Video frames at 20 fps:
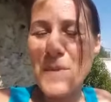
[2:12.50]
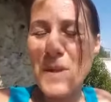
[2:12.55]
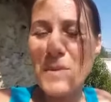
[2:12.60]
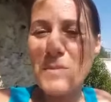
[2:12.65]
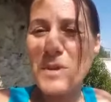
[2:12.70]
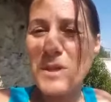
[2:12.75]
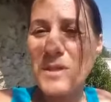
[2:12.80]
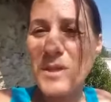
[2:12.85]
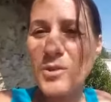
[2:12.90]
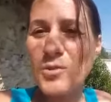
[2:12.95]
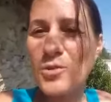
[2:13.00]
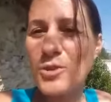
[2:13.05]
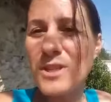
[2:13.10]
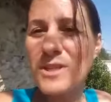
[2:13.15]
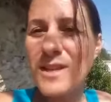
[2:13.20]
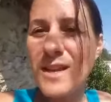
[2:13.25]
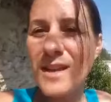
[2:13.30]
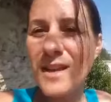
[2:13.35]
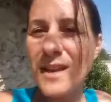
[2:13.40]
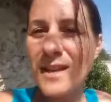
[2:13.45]
mettais tous
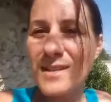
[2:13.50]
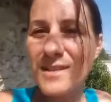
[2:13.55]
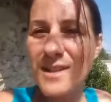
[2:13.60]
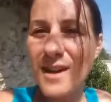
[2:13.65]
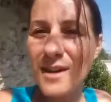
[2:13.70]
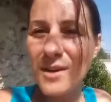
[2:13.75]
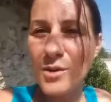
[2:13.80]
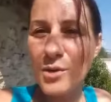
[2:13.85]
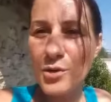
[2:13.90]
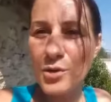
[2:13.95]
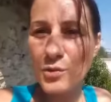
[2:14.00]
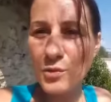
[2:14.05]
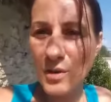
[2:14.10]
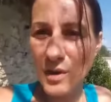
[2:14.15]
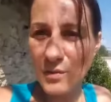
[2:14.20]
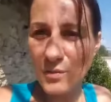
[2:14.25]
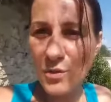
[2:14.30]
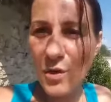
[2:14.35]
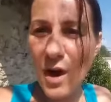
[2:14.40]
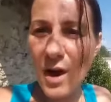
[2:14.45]
les ingrédients que je
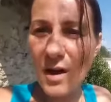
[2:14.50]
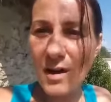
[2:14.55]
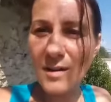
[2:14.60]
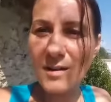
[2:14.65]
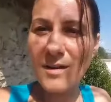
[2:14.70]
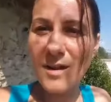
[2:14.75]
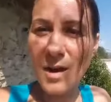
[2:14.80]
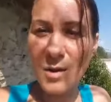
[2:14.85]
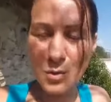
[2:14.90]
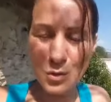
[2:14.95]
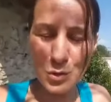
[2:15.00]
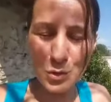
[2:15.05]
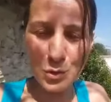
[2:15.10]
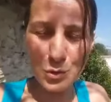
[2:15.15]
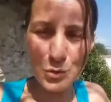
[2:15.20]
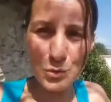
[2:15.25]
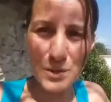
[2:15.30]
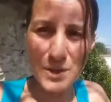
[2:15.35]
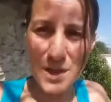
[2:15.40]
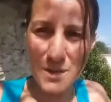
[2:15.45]
voulais voir là
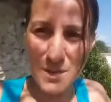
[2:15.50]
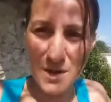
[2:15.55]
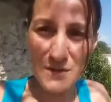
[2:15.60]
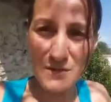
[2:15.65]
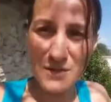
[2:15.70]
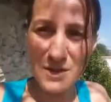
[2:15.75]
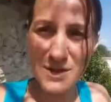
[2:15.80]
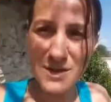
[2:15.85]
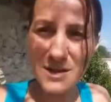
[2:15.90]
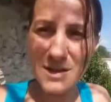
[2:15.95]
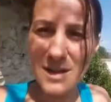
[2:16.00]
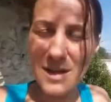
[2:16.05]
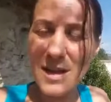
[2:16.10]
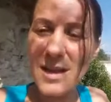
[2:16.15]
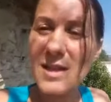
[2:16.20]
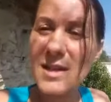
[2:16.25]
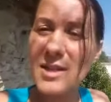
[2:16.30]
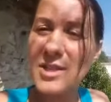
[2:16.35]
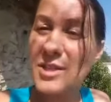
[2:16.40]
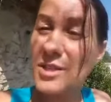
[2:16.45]
aujourd'hui dans ma vie.
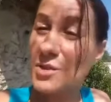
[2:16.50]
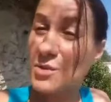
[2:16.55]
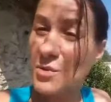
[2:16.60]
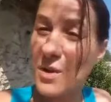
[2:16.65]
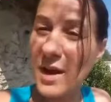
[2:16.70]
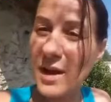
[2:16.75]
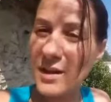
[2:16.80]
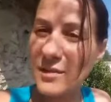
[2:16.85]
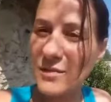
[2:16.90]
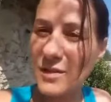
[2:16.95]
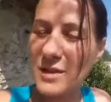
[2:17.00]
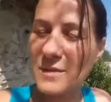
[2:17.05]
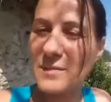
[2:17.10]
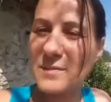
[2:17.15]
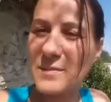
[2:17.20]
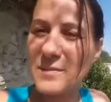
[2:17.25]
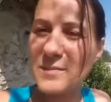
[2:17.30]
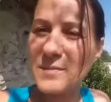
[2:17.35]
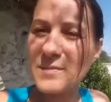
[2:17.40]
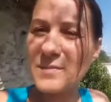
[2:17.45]
Et j'y suis arrivée.
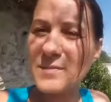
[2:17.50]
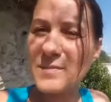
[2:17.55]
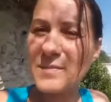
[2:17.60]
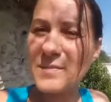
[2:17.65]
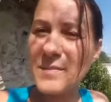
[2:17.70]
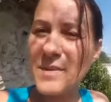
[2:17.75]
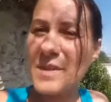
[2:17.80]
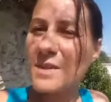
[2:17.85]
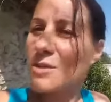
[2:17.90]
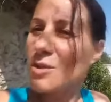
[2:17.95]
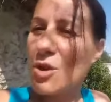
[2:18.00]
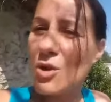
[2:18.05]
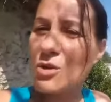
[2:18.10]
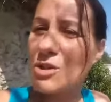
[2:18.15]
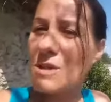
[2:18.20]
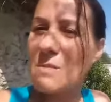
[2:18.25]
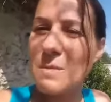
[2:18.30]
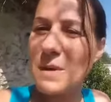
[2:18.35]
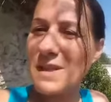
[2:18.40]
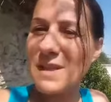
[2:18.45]
Non,
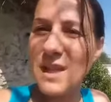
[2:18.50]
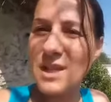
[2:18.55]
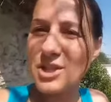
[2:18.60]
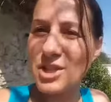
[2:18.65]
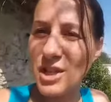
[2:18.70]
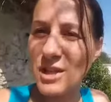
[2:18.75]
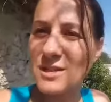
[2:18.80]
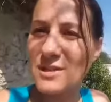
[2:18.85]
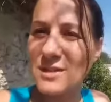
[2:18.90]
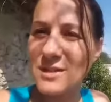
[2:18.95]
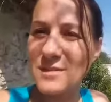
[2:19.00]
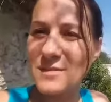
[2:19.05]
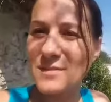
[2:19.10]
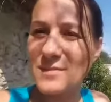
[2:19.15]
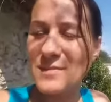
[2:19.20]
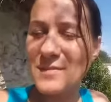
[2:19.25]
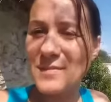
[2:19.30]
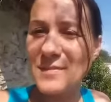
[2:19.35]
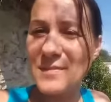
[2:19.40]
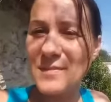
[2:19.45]
j'ai pas de la chance.
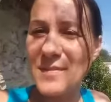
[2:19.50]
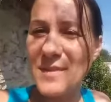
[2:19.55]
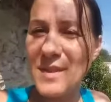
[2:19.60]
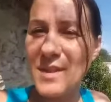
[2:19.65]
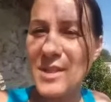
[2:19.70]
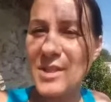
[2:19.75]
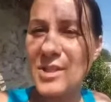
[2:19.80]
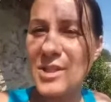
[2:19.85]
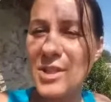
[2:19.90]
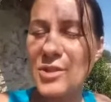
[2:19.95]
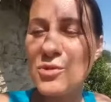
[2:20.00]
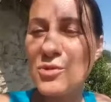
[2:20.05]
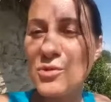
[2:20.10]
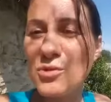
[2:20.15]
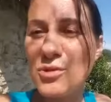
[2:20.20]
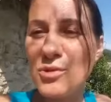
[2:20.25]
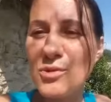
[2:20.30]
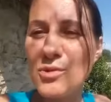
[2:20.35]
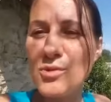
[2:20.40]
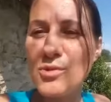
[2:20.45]
J'ai
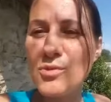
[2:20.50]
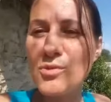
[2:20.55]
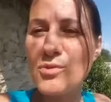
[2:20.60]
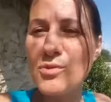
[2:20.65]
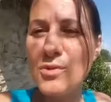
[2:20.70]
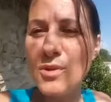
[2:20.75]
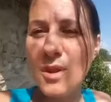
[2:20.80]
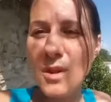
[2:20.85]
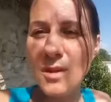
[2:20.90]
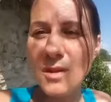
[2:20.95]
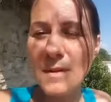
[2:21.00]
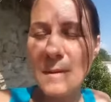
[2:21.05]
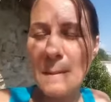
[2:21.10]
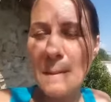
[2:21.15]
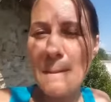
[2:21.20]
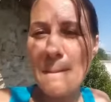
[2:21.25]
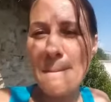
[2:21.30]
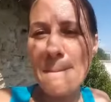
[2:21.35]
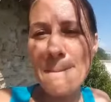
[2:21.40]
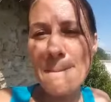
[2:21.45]
juste eu
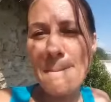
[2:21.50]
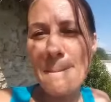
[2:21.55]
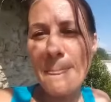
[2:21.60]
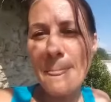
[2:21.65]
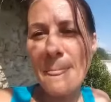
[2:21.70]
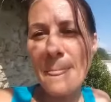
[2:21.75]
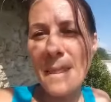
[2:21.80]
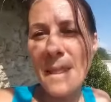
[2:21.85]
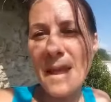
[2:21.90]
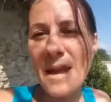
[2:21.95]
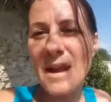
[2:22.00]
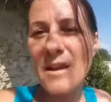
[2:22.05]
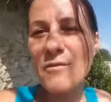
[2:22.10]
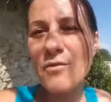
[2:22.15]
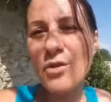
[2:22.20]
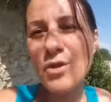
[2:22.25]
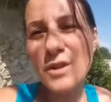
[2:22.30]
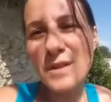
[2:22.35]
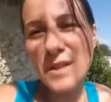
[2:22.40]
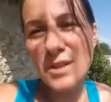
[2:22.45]
la
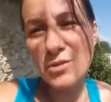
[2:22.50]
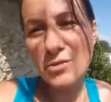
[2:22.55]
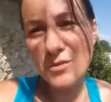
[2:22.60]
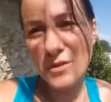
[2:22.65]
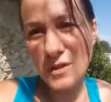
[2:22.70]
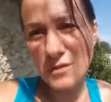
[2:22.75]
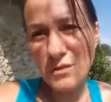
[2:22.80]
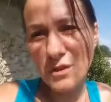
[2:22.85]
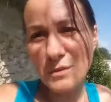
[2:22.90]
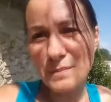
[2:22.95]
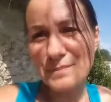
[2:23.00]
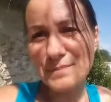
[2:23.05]
volonté de vivre.